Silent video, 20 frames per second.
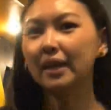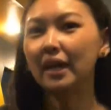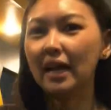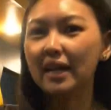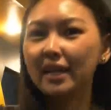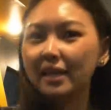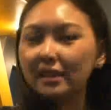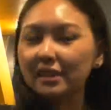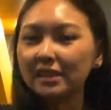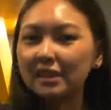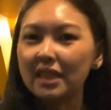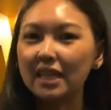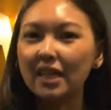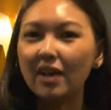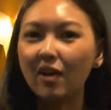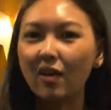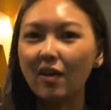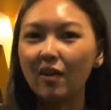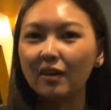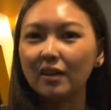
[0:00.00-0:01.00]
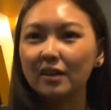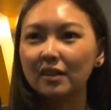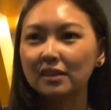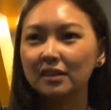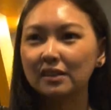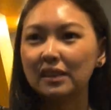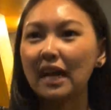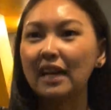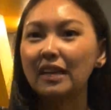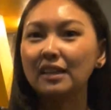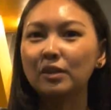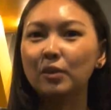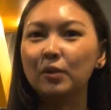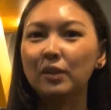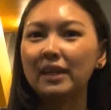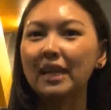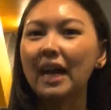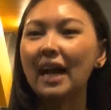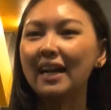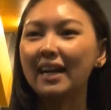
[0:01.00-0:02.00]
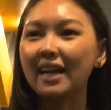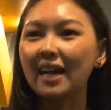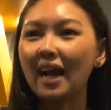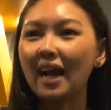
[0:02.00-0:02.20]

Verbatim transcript: ไอที่ออกทางโทรทัศน์